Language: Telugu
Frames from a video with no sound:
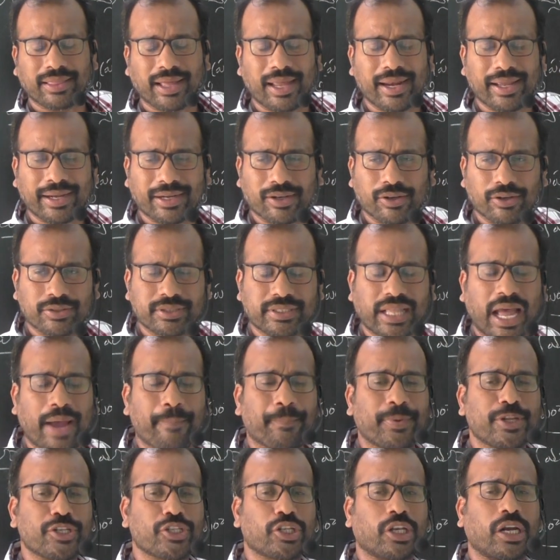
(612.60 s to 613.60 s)
తలకు
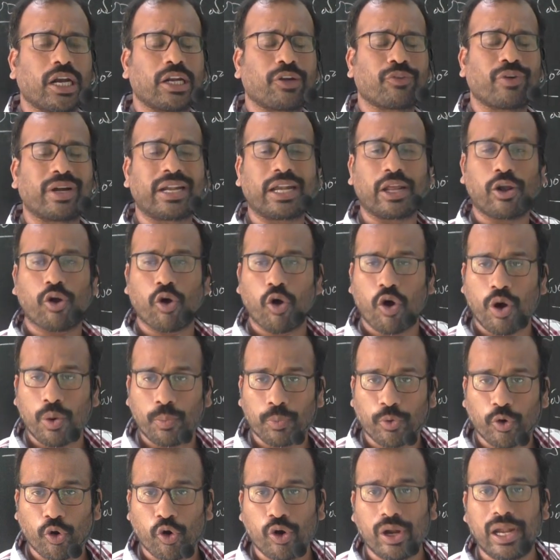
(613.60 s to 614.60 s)
స్థాపించినటువంటి
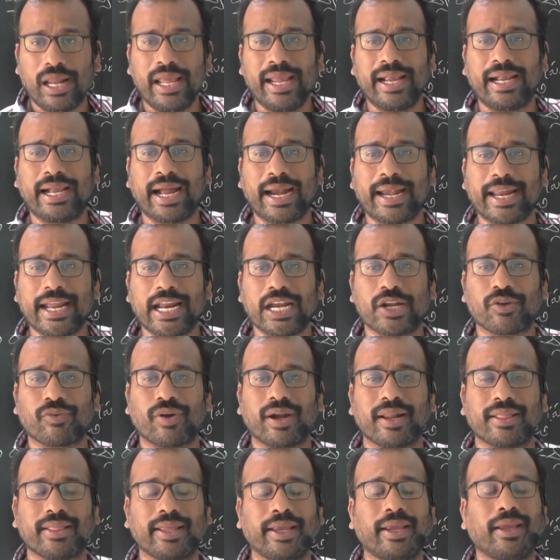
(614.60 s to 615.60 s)
హోమ్ రూల్ లీగ్
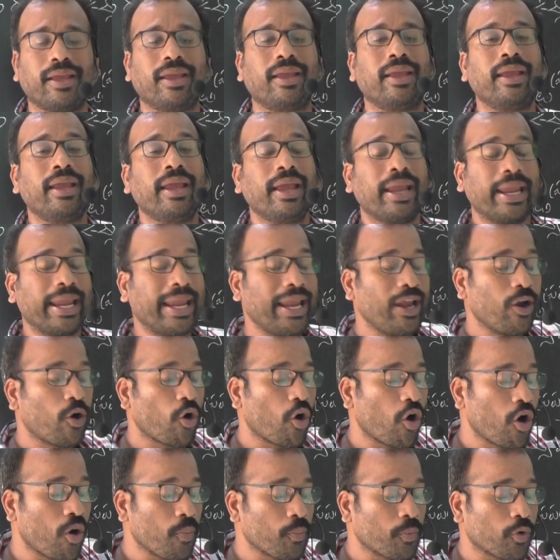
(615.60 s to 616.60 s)
అనేటువంటిది ఈ
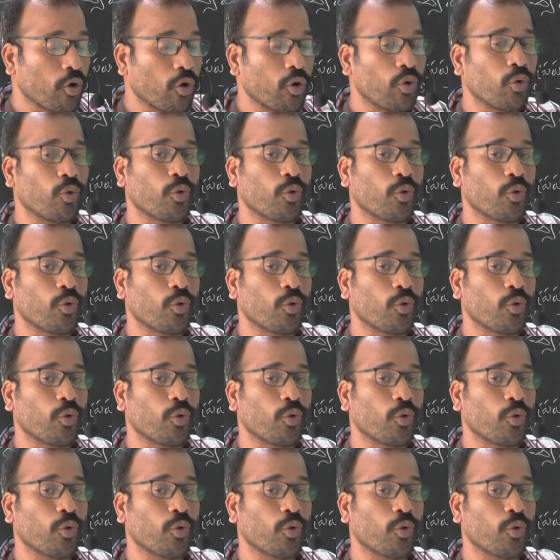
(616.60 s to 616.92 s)
హోమ్ రూల్